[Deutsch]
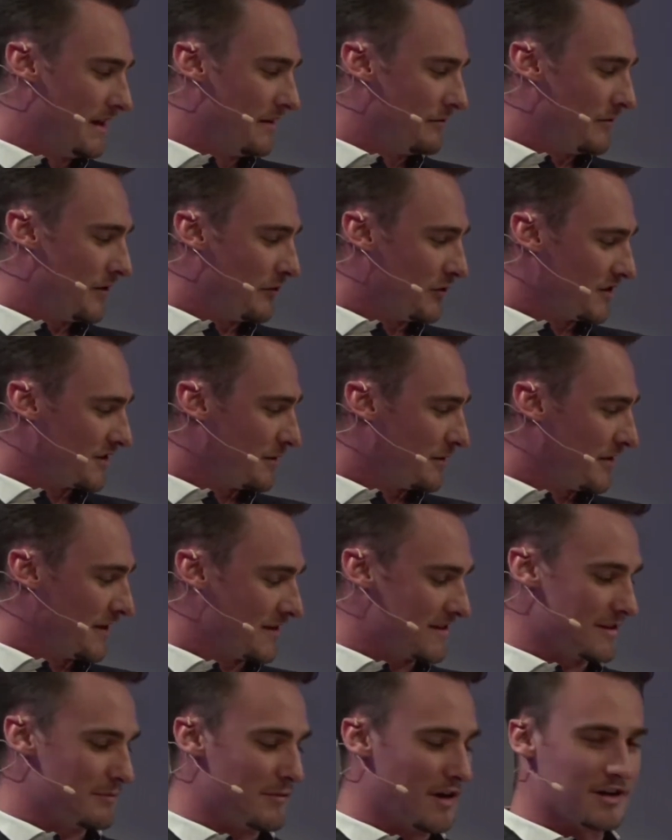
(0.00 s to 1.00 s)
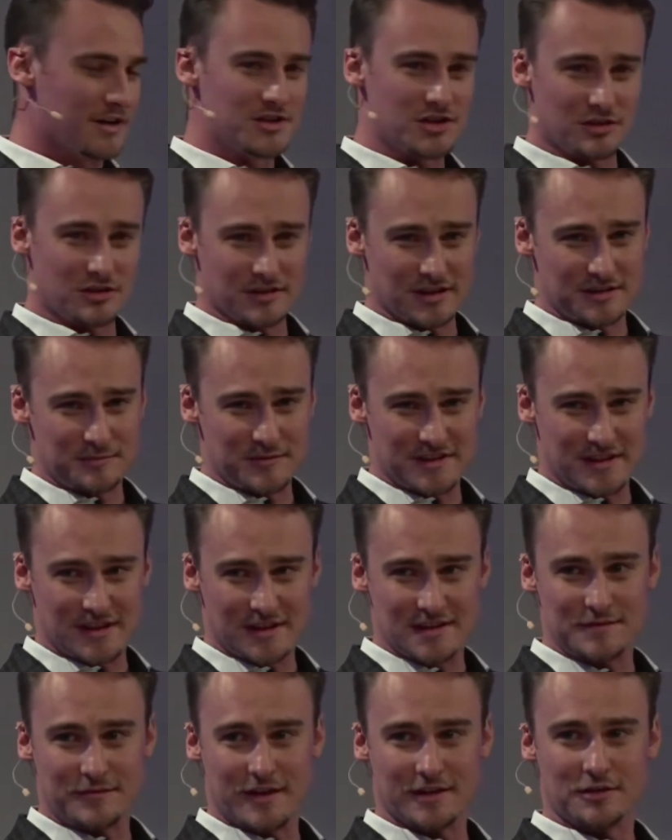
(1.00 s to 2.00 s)
Wenn wir uns aber jetzt eben anschauen, dass man
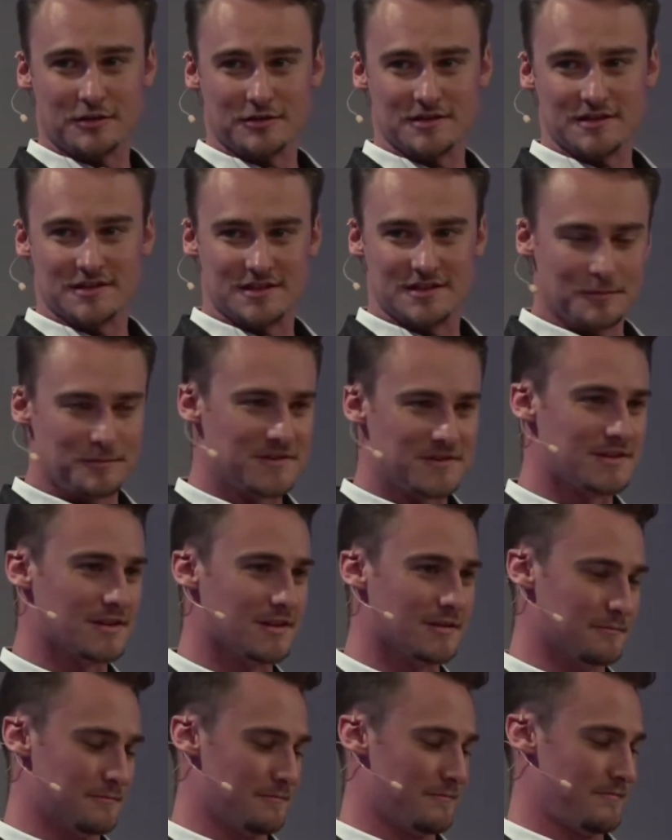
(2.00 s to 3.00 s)
seit 2017